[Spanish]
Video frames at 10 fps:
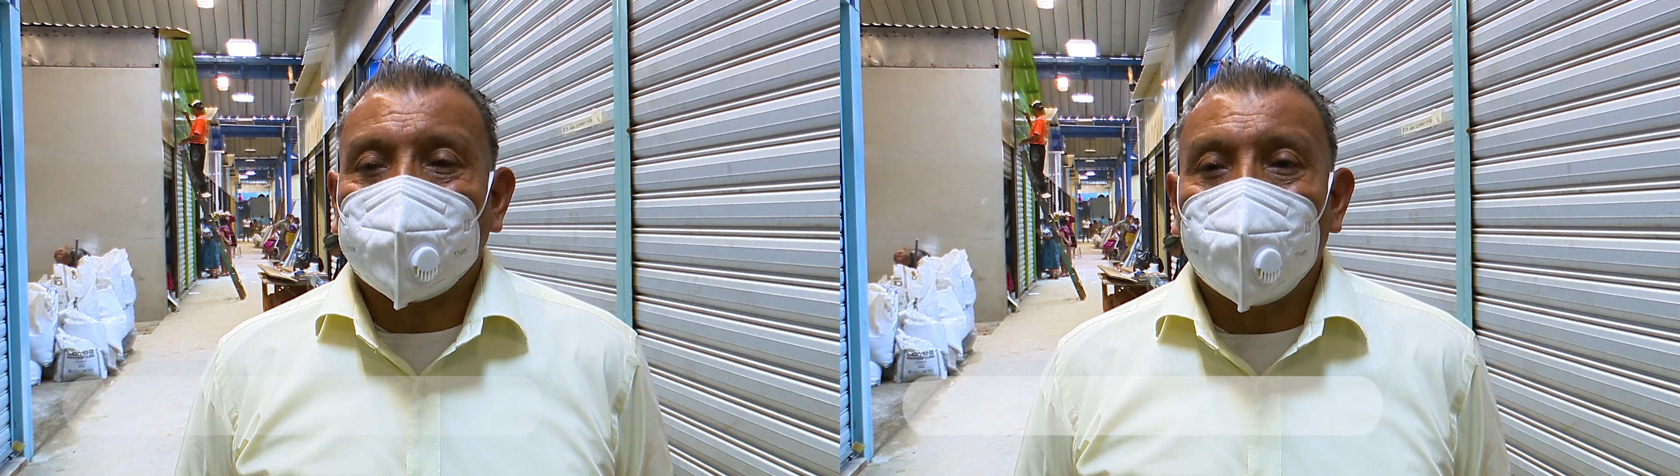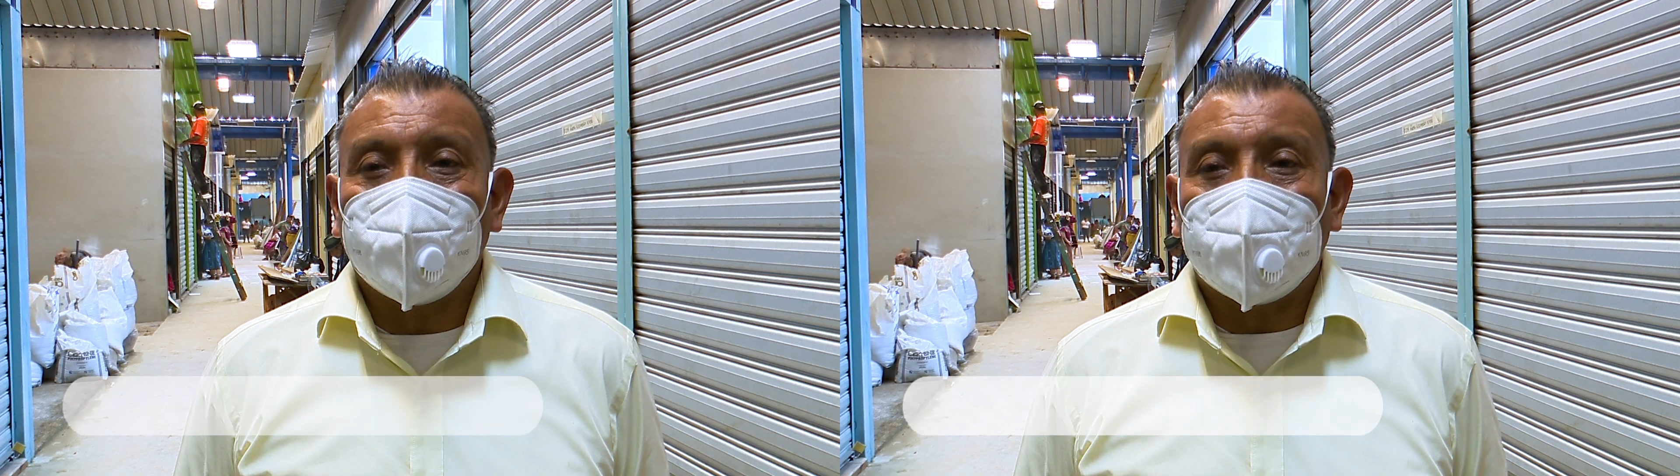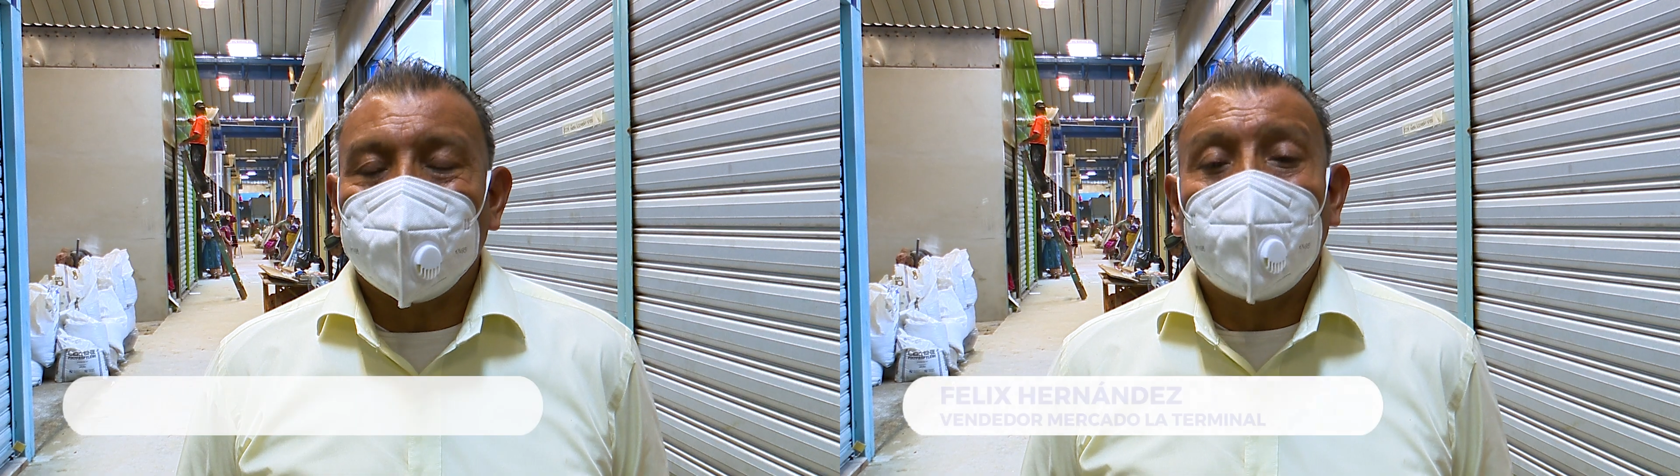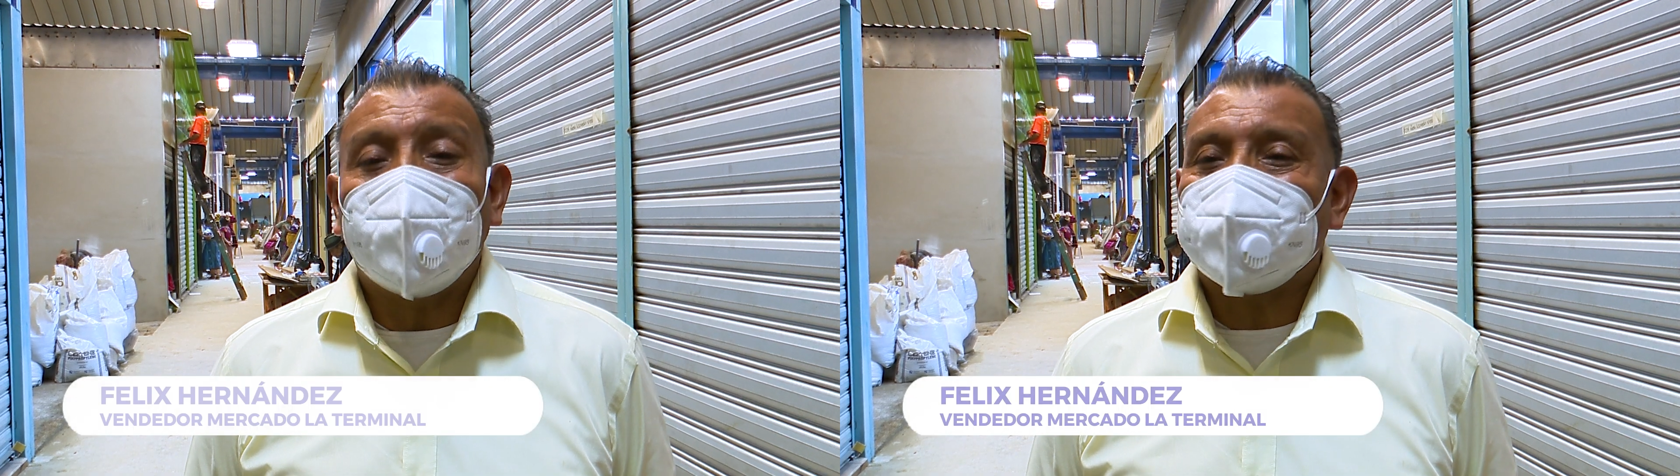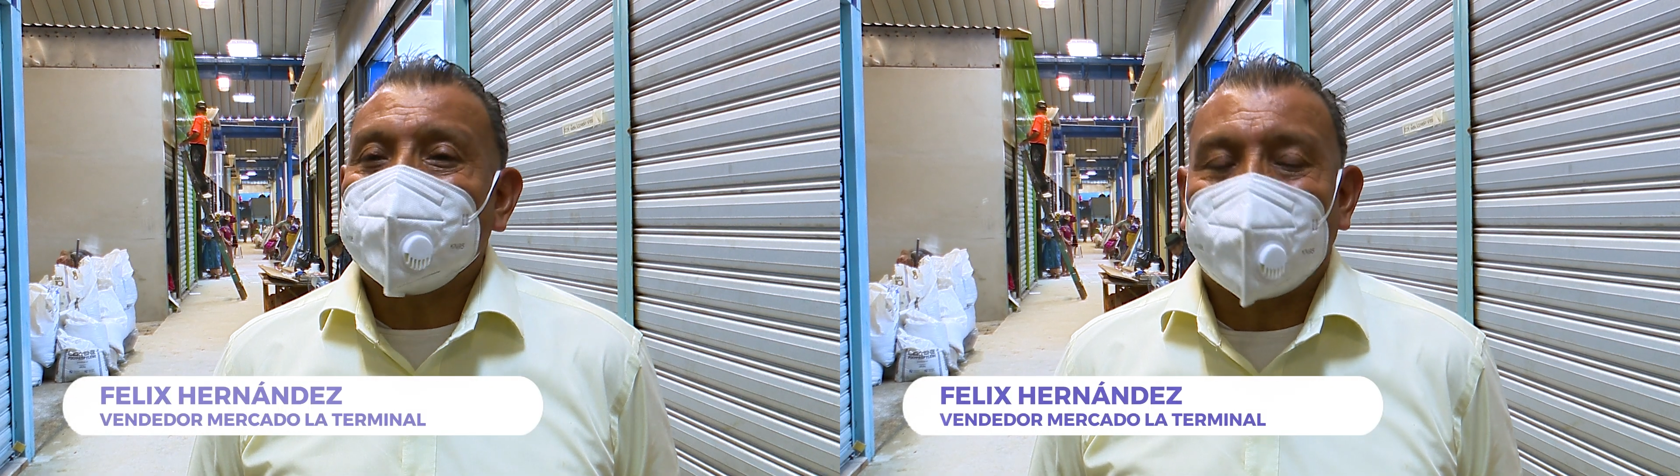con las
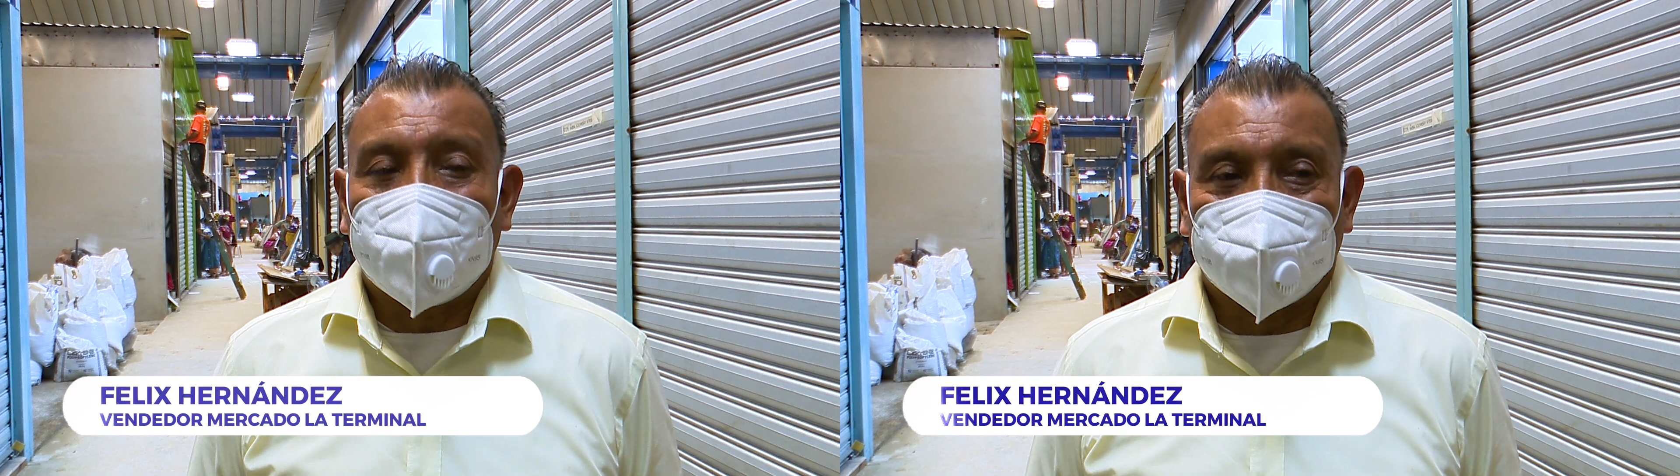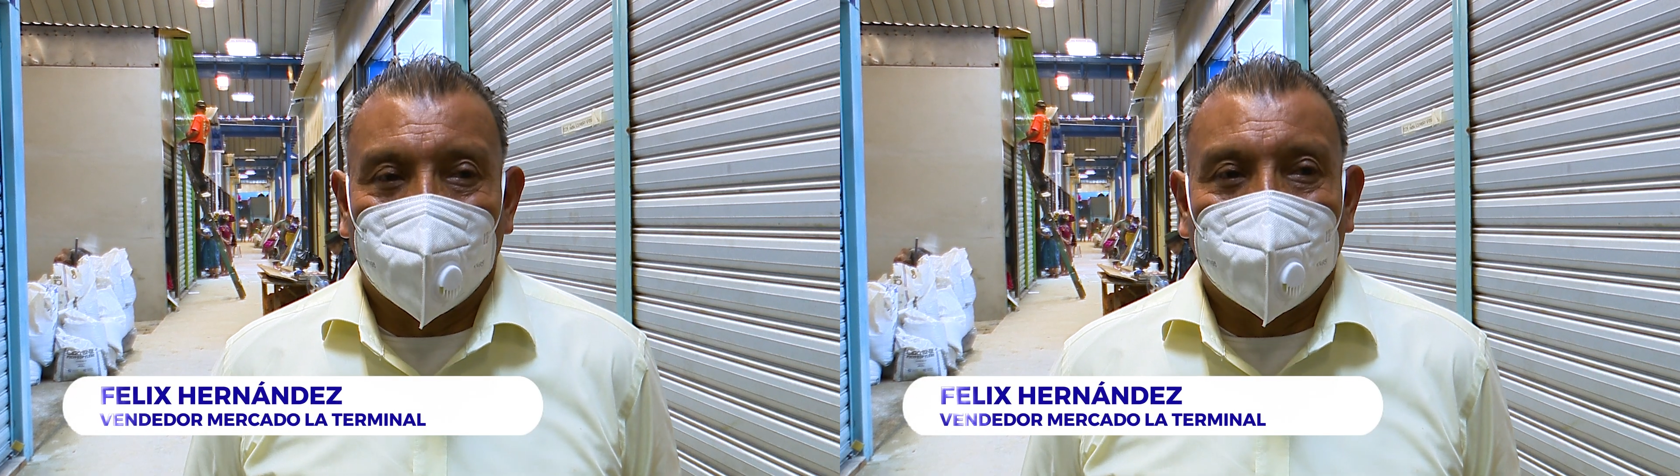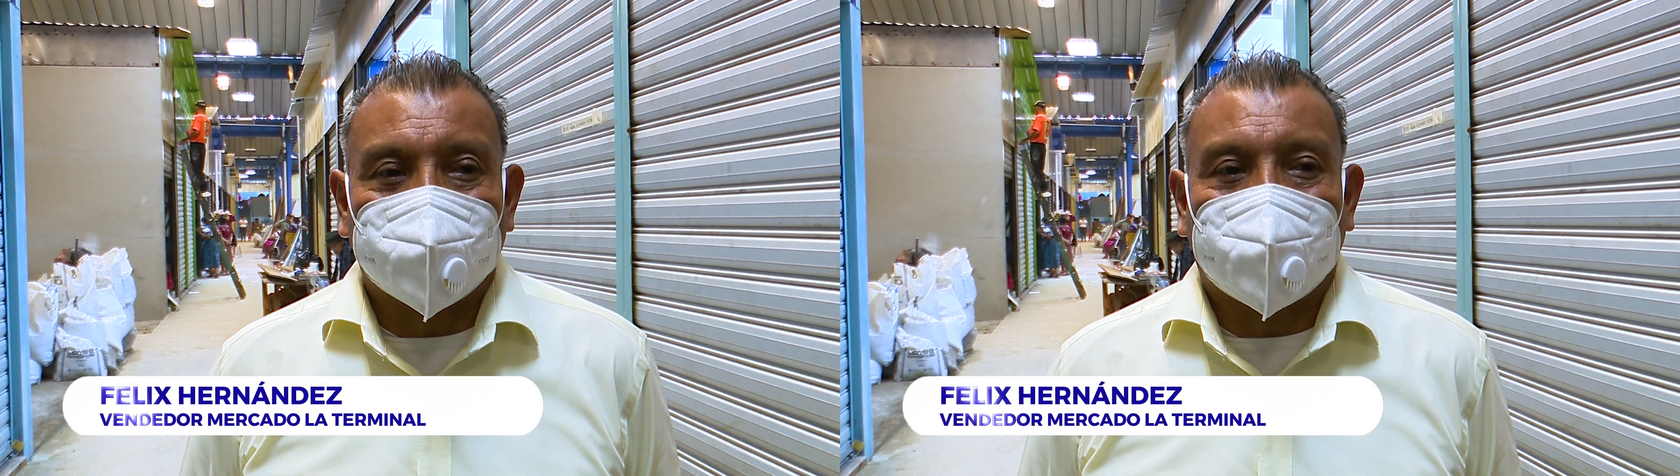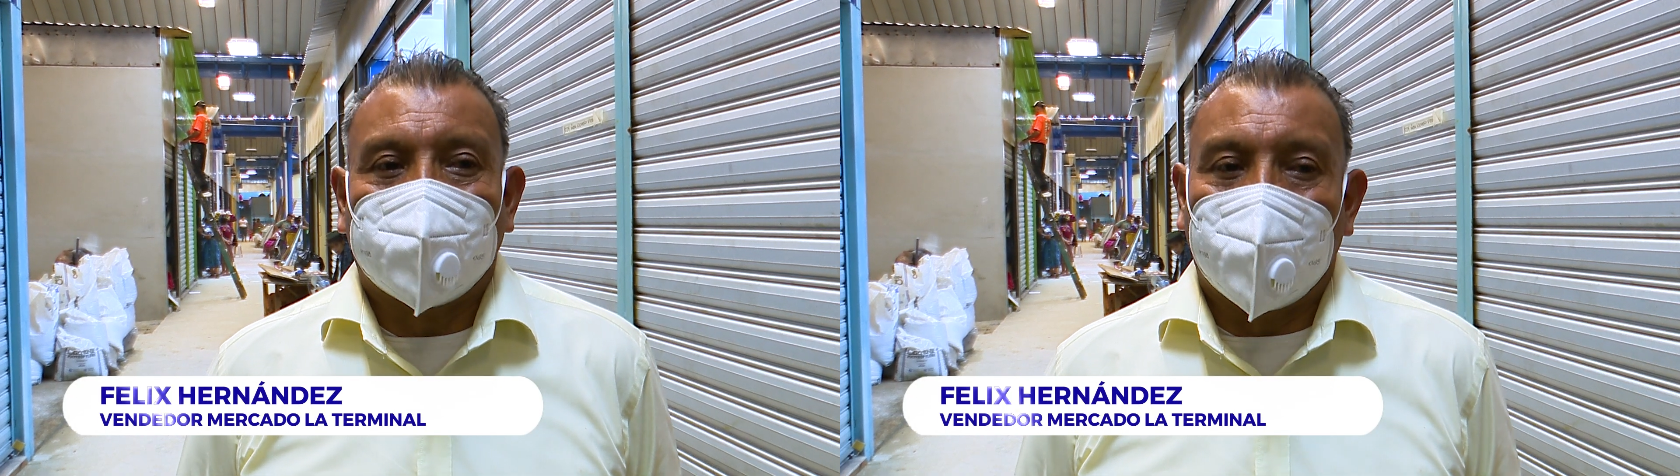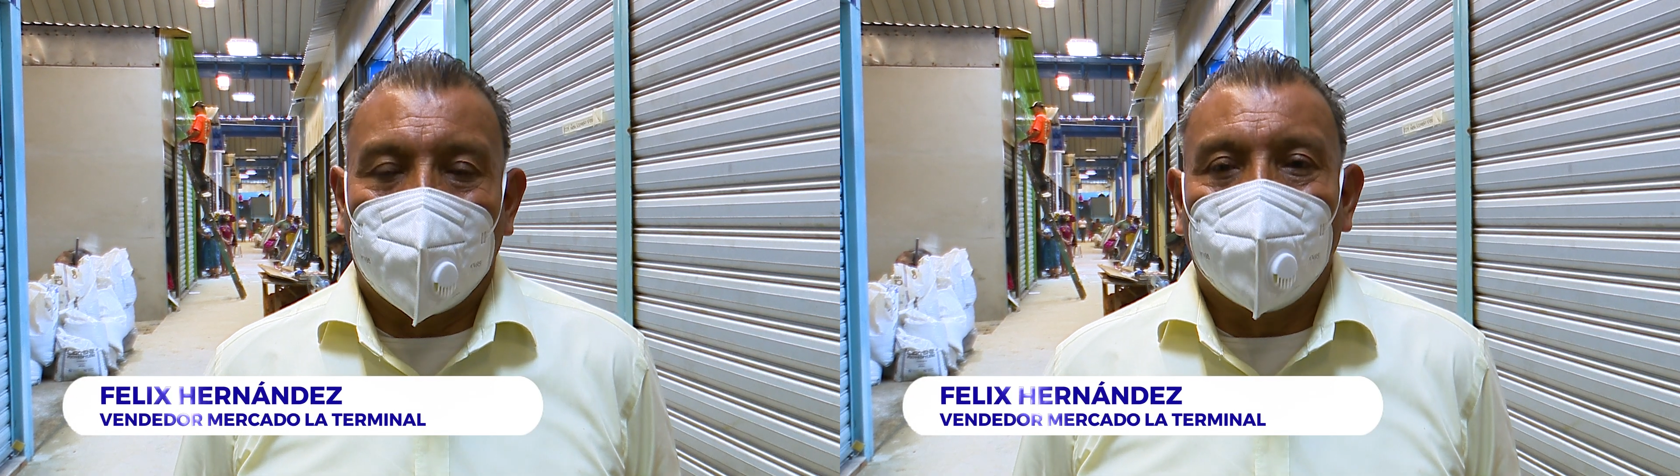nuevas instalaciones
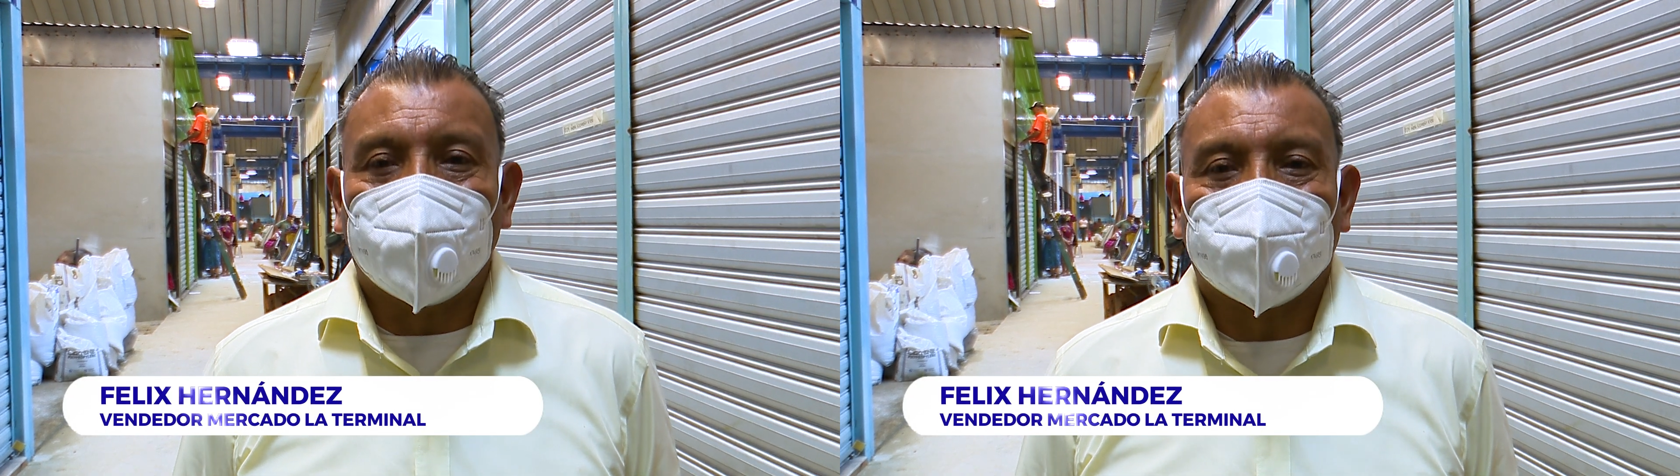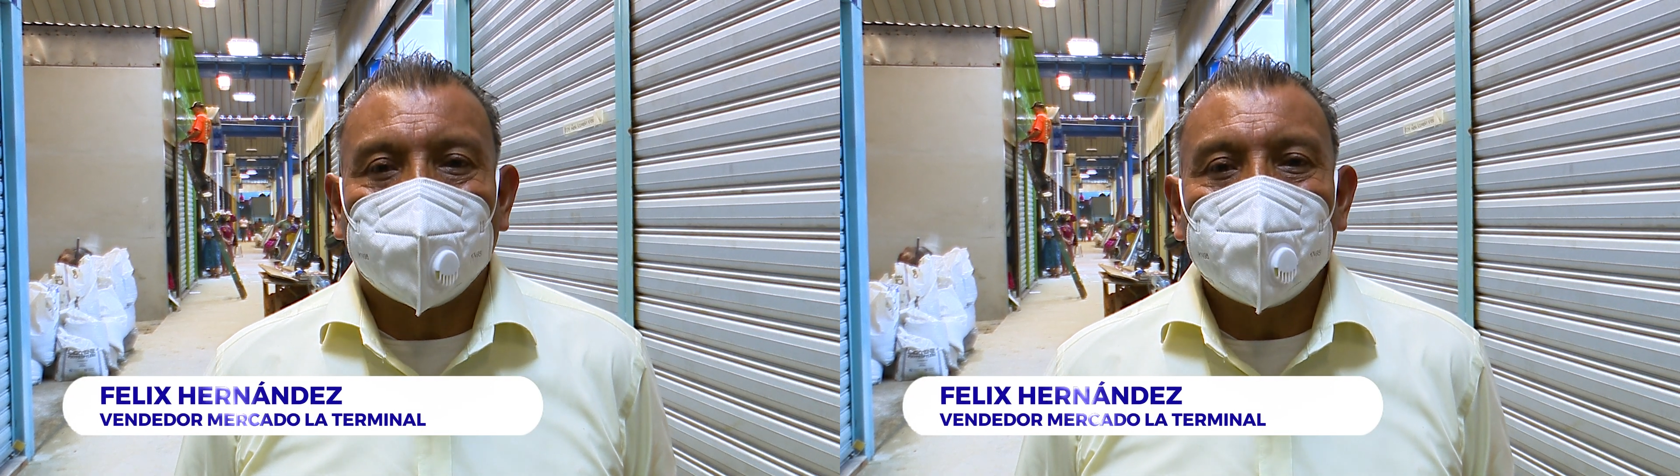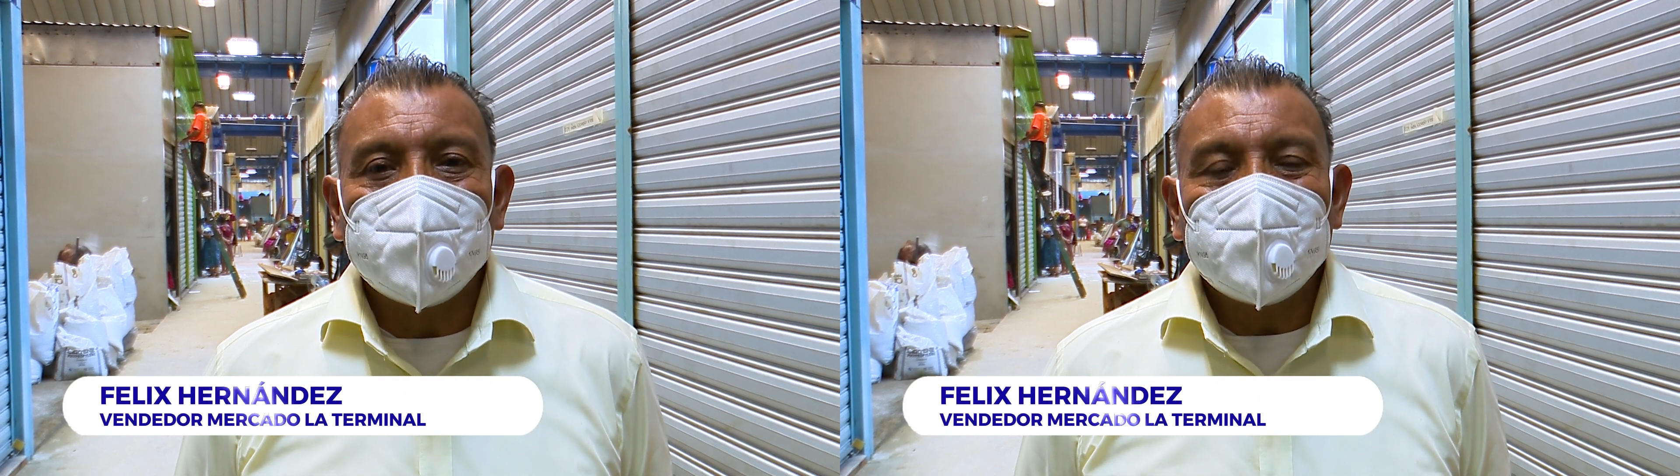que tenemos,